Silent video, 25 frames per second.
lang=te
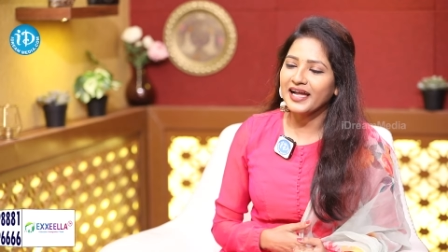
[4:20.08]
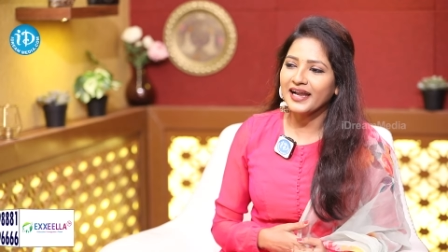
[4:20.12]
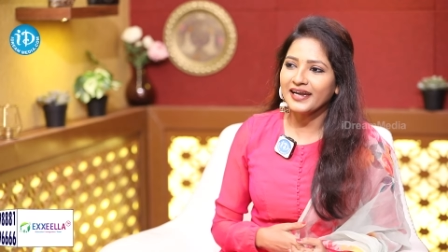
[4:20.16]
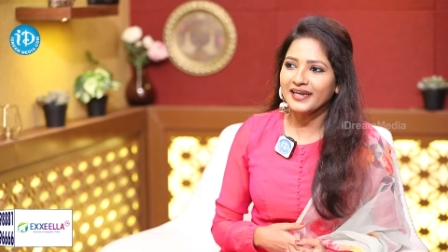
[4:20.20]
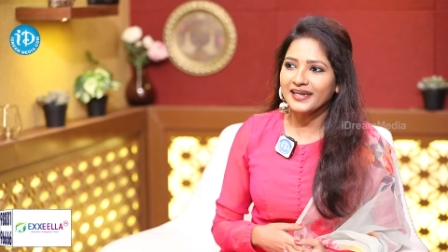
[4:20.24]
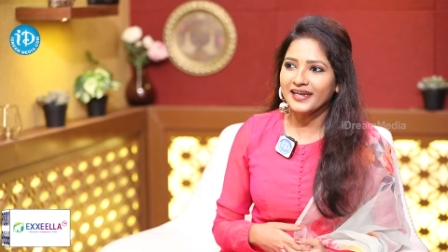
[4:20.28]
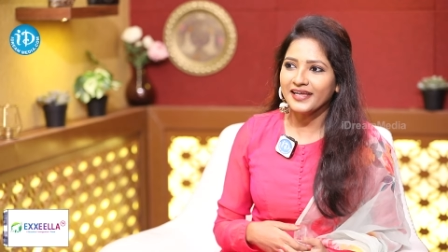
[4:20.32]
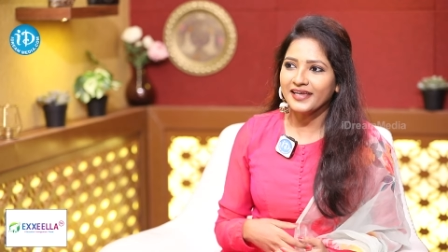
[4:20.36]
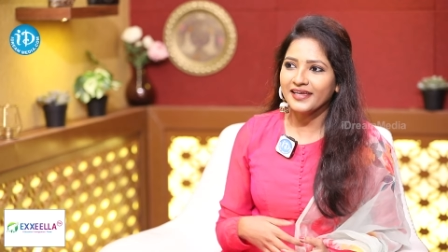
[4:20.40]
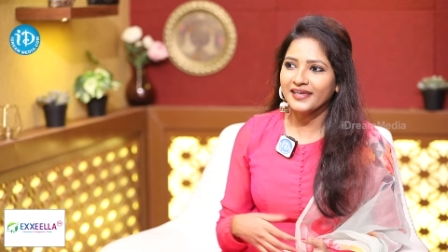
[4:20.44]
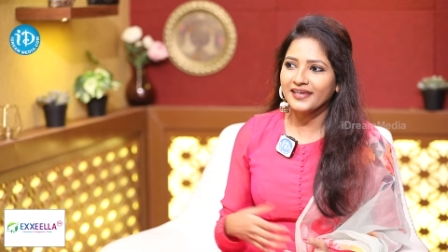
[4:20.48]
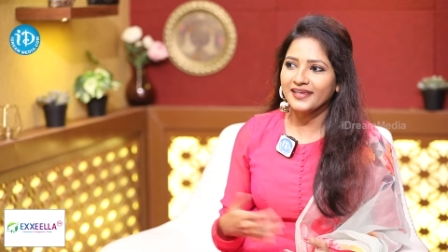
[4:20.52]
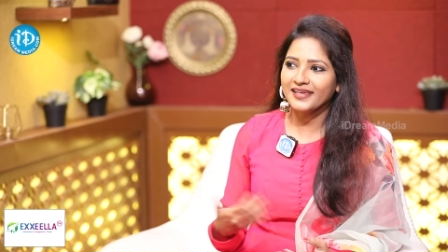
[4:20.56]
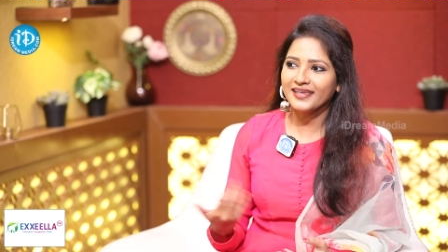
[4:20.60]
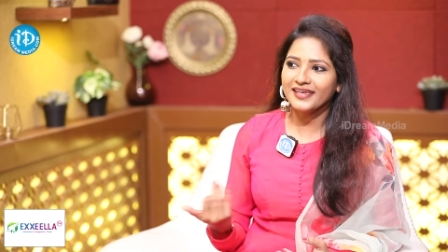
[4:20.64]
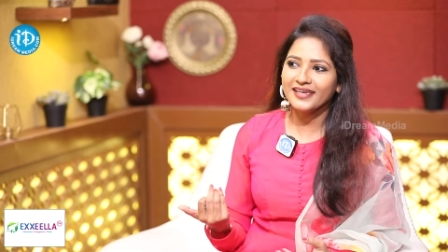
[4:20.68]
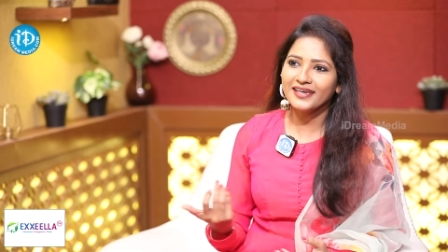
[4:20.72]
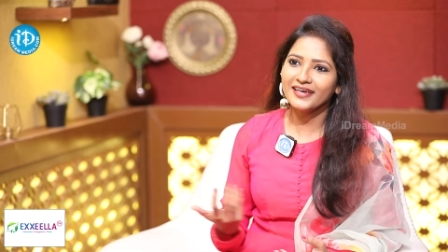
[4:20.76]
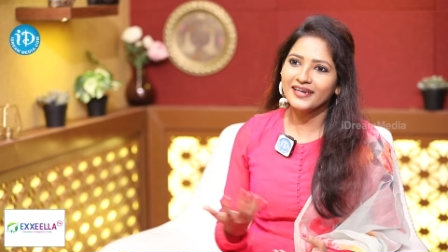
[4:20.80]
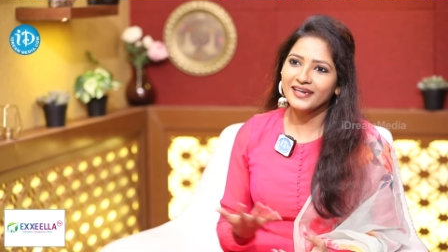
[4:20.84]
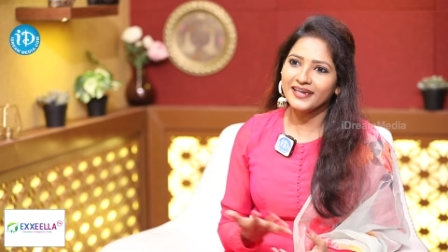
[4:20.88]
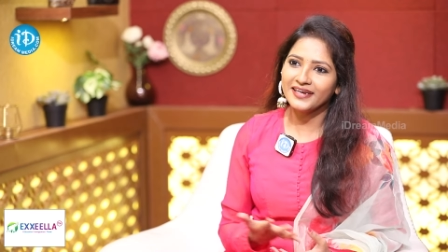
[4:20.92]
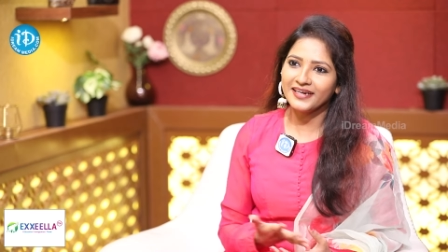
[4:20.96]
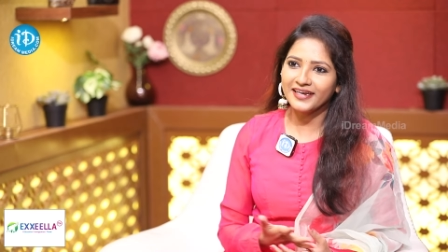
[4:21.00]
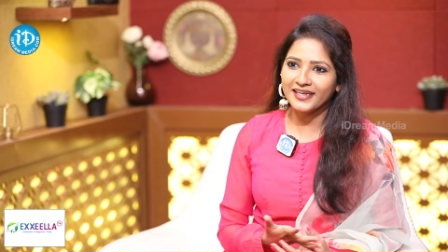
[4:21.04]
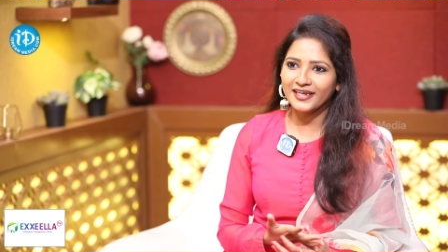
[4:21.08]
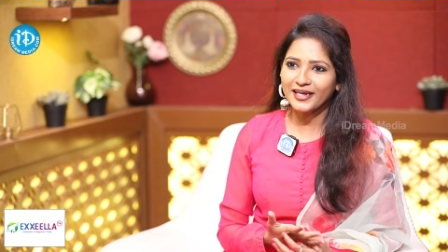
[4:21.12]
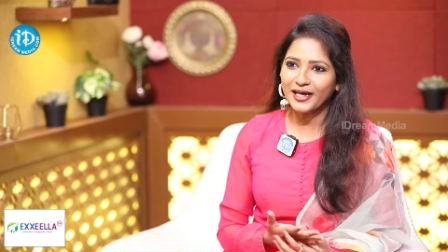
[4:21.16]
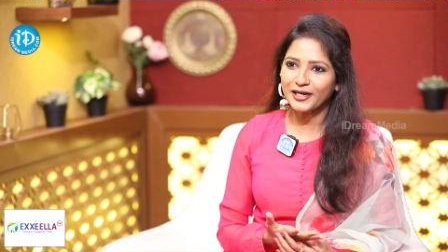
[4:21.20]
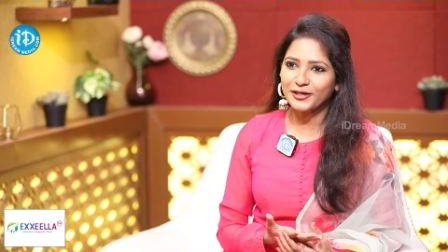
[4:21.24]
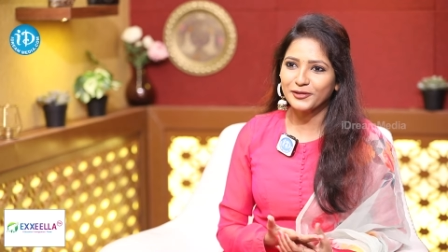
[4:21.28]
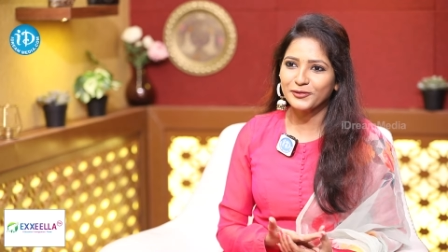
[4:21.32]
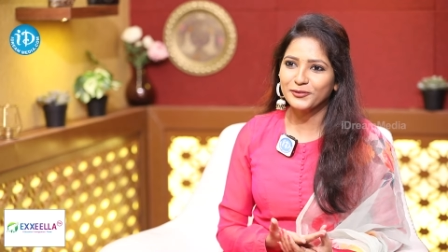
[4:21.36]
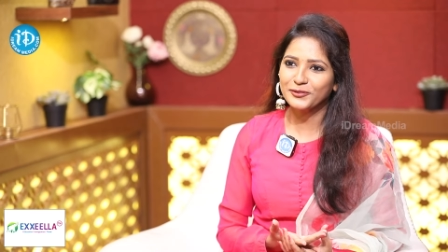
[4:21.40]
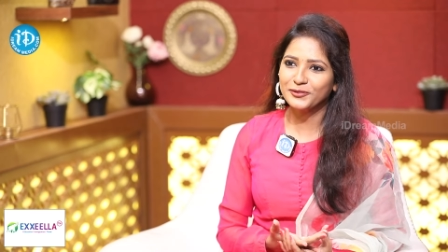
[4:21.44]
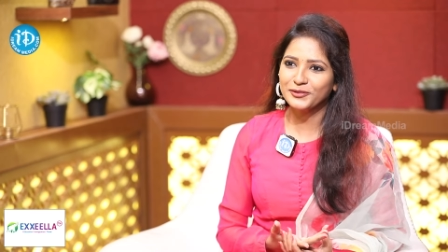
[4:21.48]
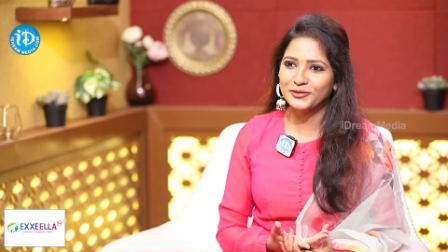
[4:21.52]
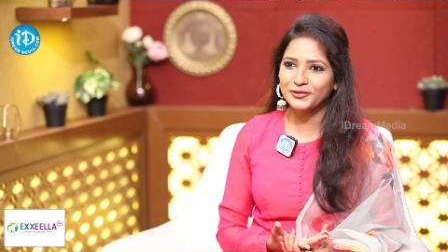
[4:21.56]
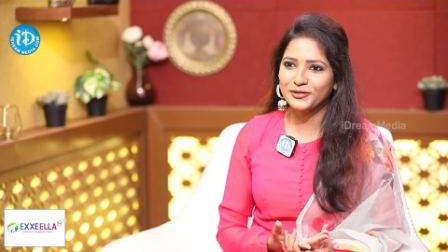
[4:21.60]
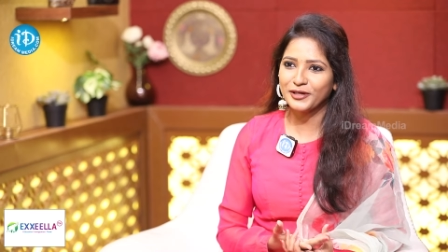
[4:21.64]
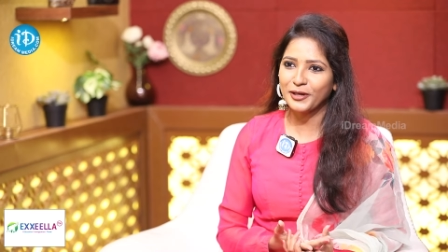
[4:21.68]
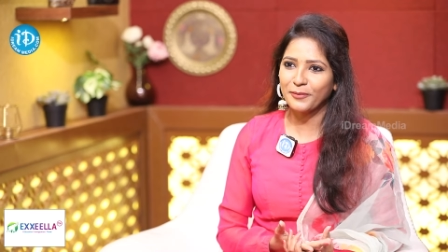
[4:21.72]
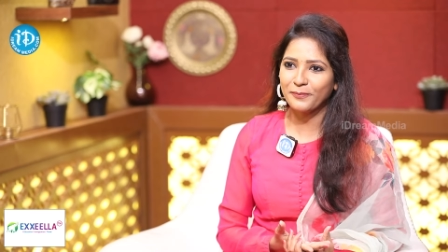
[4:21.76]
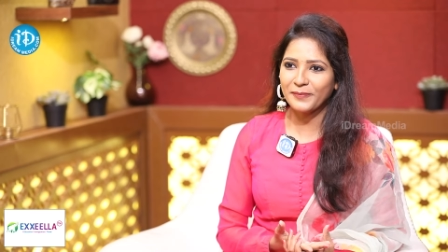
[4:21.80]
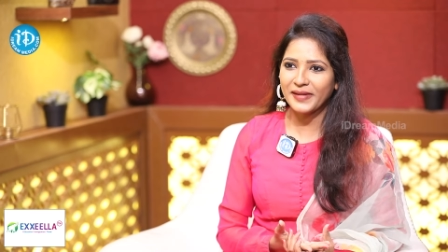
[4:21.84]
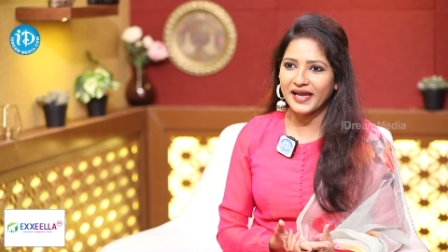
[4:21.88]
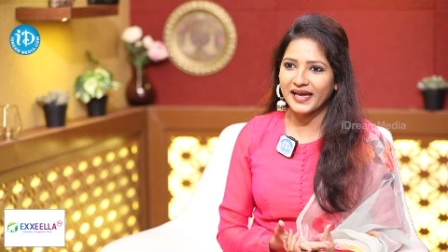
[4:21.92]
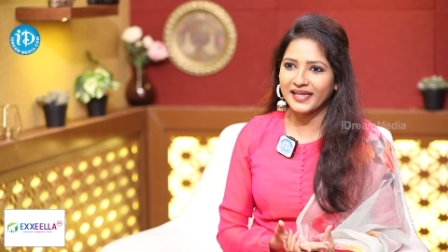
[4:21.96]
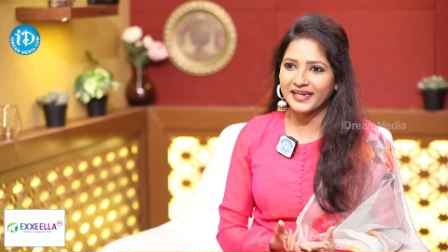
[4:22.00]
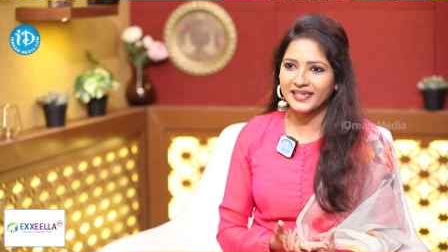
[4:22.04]
అంటే ఇయర్ ఎండింగ్
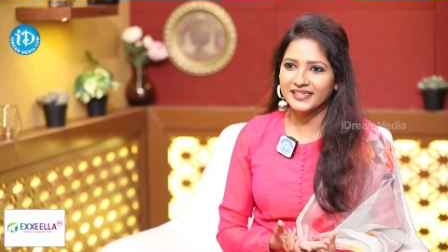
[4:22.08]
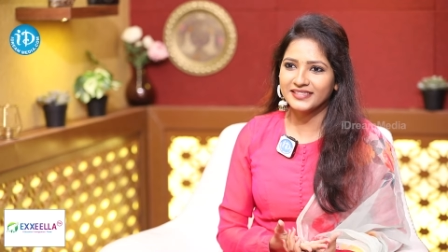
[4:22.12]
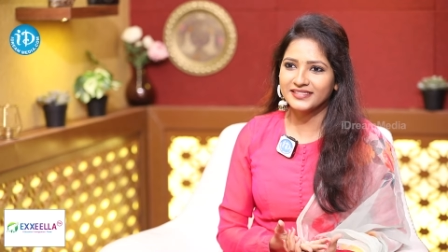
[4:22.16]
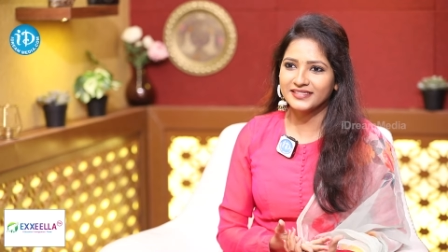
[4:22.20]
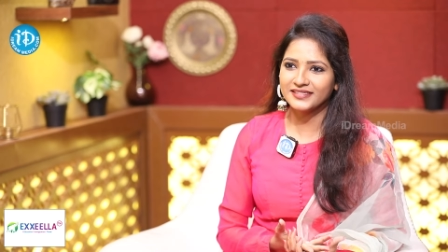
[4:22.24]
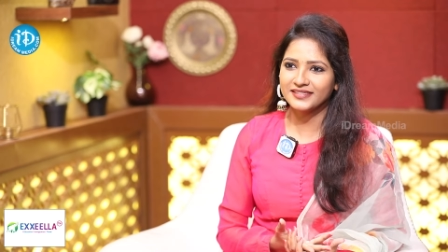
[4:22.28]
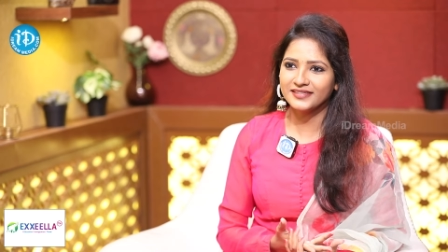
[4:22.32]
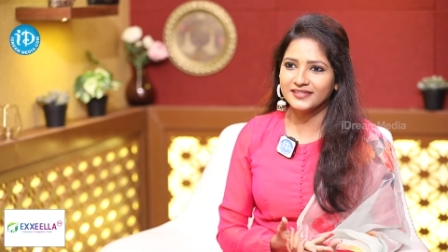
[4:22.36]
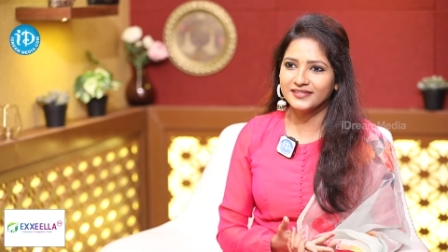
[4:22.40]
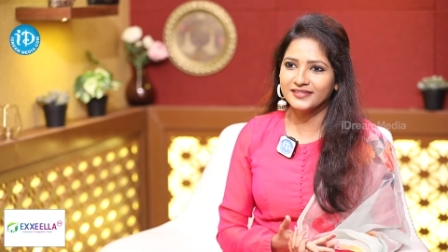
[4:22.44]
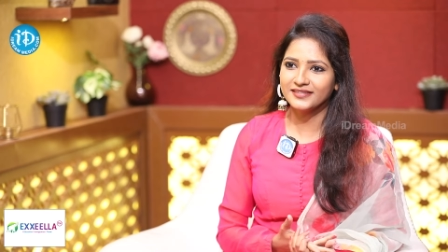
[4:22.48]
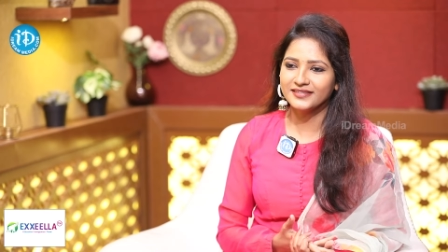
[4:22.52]
అనుకుంటున్నాం మ్యారేజ్